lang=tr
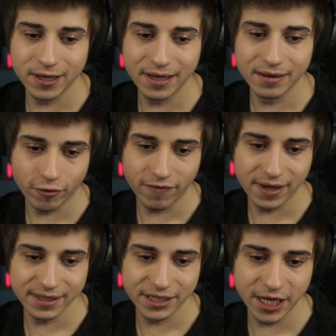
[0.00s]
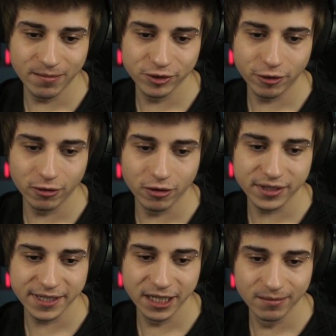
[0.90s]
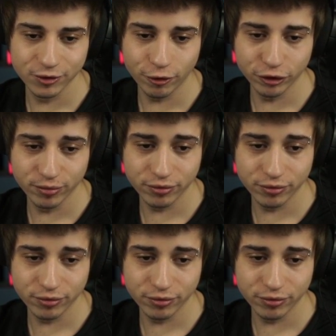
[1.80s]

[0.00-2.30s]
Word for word: Hani çok fazla şeyimiz oldu. Skinimiz oldu.